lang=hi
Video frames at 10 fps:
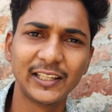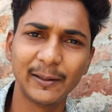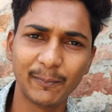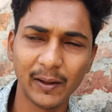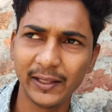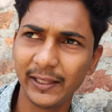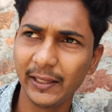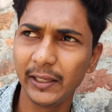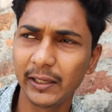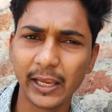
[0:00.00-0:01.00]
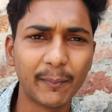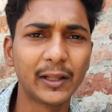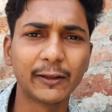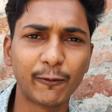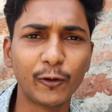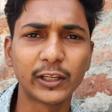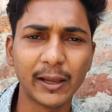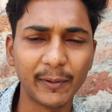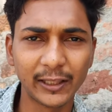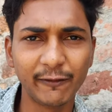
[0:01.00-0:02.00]
सिर्फ ऐसे ही कैमरे से फ़ोन
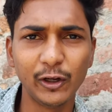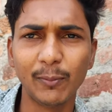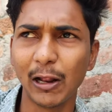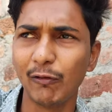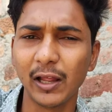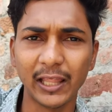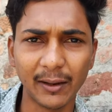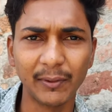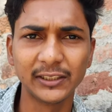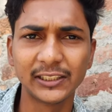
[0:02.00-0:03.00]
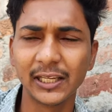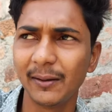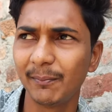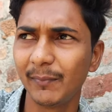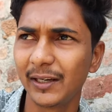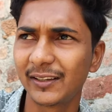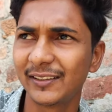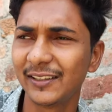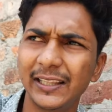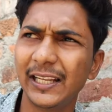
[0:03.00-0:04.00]
कैमरे से वीडियो बनाऊंगा सारे मस्जिद का
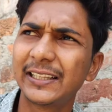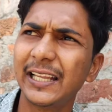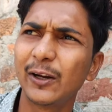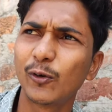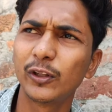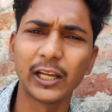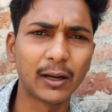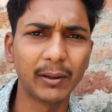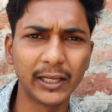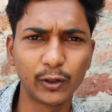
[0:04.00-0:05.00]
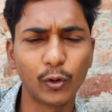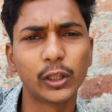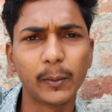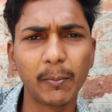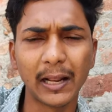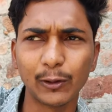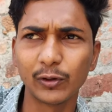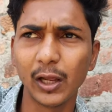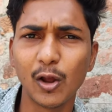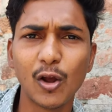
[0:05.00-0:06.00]
बट देखते हैं ड्रोन से अगर बने ड्रोन से भी बना
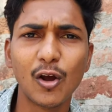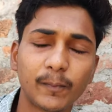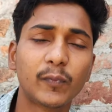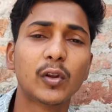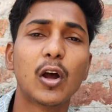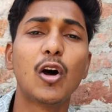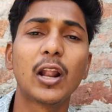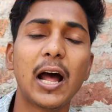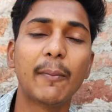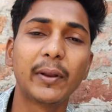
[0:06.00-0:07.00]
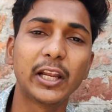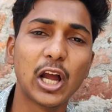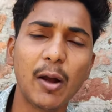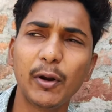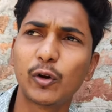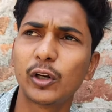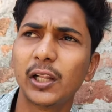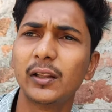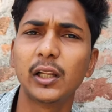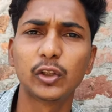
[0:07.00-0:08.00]
दूंगा और हाँ अपने गांव में
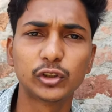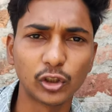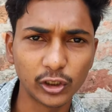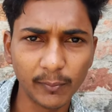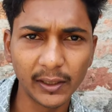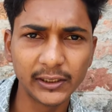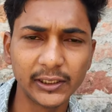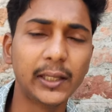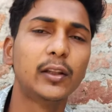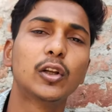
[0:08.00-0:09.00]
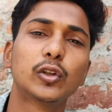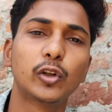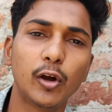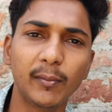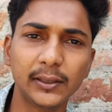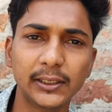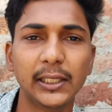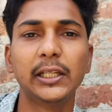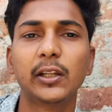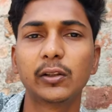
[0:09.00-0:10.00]
टोटल ना तो चौदह मस्जिद हैं ना तो नौ मस्जिद
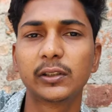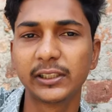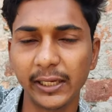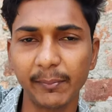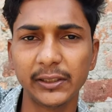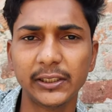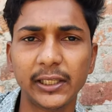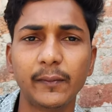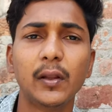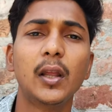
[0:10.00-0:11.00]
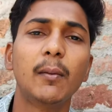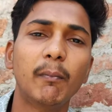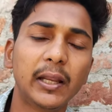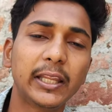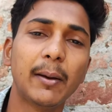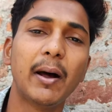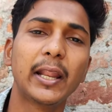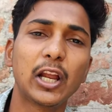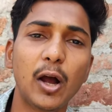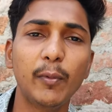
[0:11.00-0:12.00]
हैं ना तो छः मस्जिद हैं बल्कि
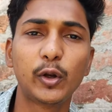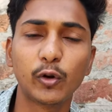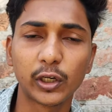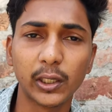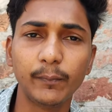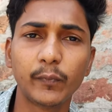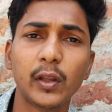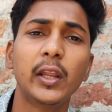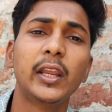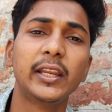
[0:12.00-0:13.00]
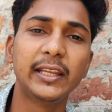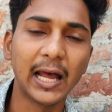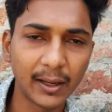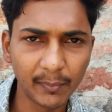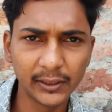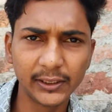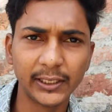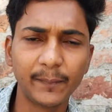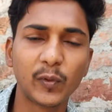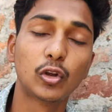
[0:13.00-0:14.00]
हमारे गाँव में टोटल ग्यारह
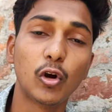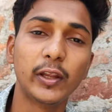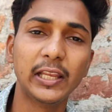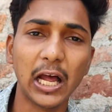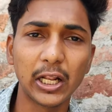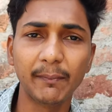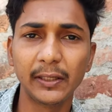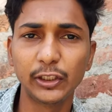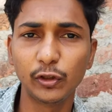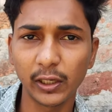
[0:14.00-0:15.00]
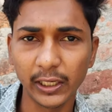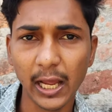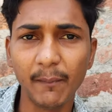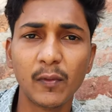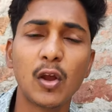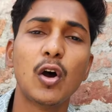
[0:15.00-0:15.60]
मस्जिद हैं तो ग्यारह मस्जिदों का नाम